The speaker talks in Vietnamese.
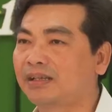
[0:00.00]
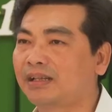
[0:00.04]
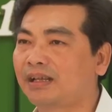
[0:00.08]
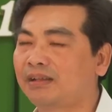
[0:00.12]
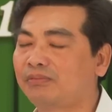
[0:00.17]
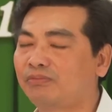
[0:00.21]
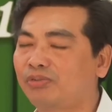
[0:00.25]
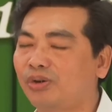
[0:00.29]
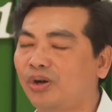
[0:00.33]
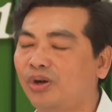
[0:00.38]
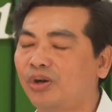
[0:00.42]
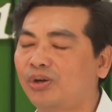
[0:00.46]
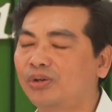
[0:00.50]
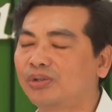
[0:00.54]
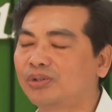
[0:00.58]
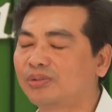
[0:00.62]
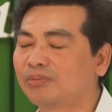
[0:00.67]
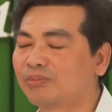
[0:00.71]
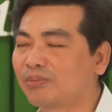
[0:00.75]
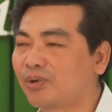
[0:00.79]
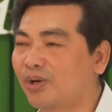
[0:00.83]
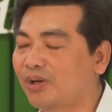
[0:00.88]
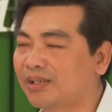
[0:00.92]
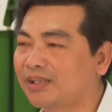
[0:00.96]
biết sẽ nỗ
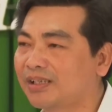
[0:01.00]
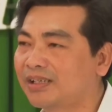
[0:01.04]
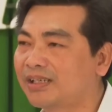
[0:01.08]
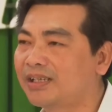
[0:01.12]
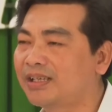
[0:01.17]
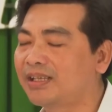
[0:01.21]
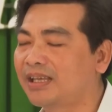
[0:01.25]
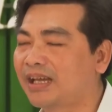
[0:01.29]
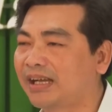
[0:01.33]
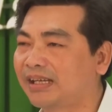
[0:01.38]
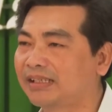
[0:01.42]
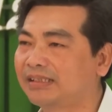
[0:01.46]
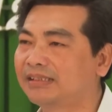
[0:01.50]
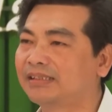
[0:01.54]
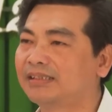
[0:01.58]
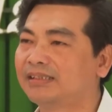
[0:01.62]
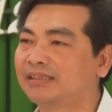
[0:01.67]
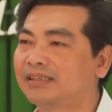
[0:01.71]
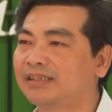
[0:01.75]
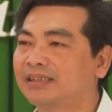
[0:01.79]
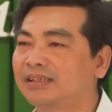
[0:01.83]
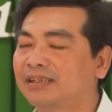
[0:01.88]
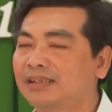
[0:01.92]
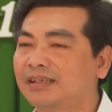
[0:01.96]
lực đặt quyết tâm
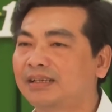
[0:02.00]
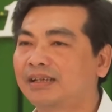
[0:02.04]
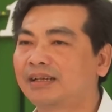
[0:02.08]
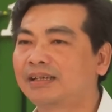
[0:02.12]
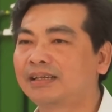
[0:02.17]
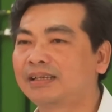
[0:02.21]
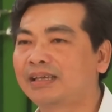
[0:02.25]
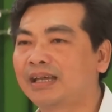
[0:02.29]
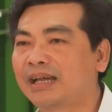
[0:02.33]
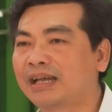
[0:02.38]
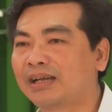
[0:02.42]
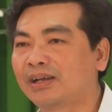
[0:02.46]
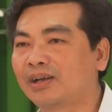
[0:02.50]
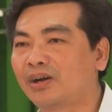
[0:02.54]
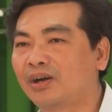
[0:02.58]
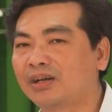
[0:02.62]
cao nhất, quyết